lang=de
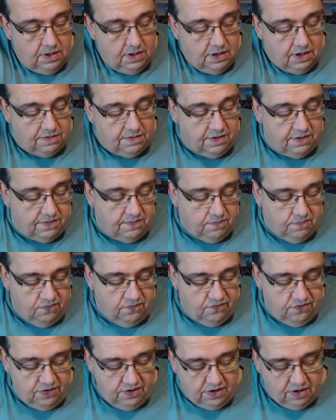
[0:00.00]
Also ich
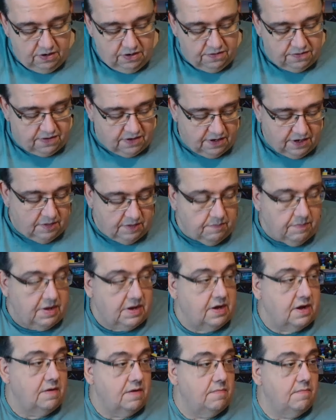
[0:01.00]
will da jetzt gar nicht
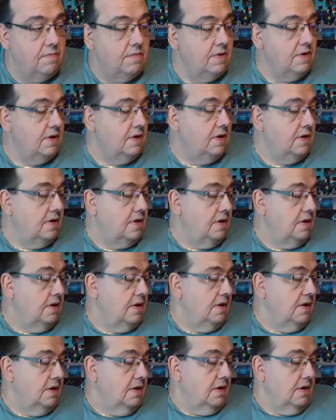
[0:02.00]
meckern.
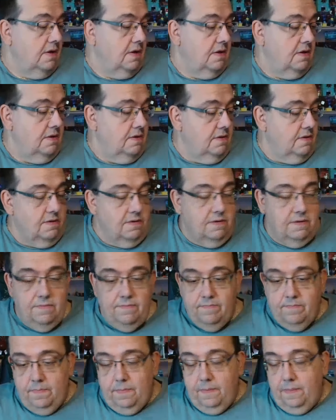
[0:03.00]

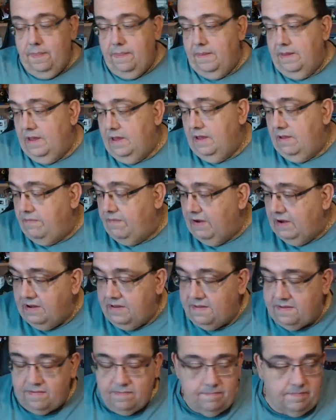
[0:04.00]
Ähm, ich werde
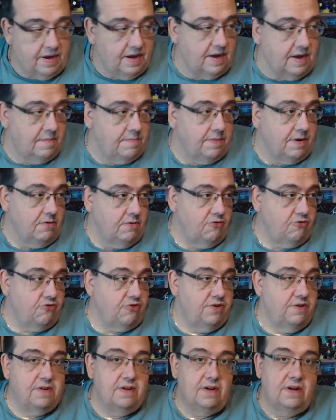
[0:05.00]
jetzt ein paar
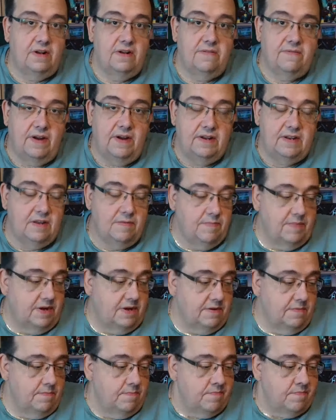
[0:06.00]
Bauschritte halt
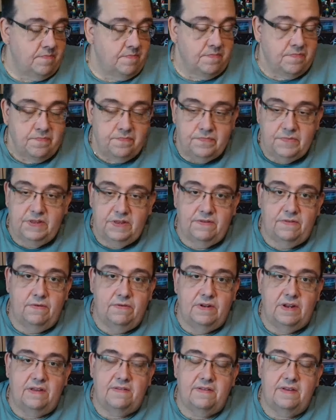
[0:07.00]
weitermachen, so
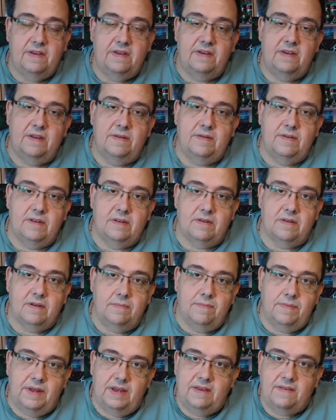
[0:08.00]
dass ich im
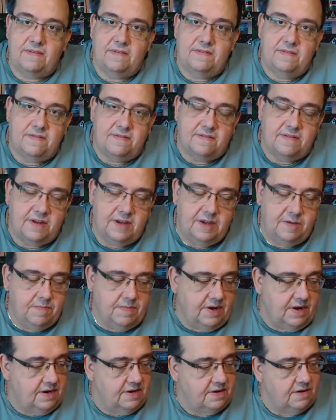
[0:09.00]
nächsten Stream
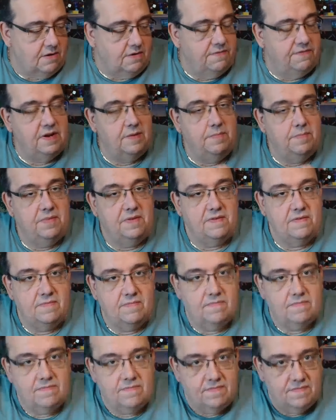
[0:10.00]
halt auch wieder ein
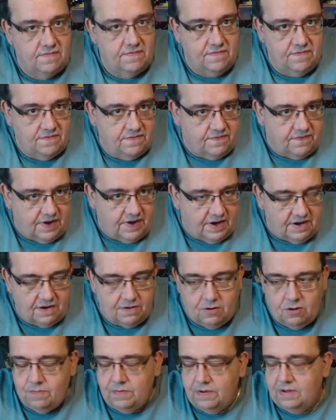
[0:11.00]
bisschen
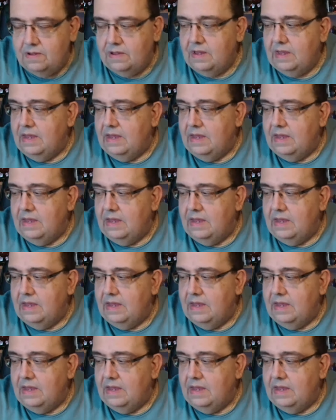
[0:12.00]
weiterkomme.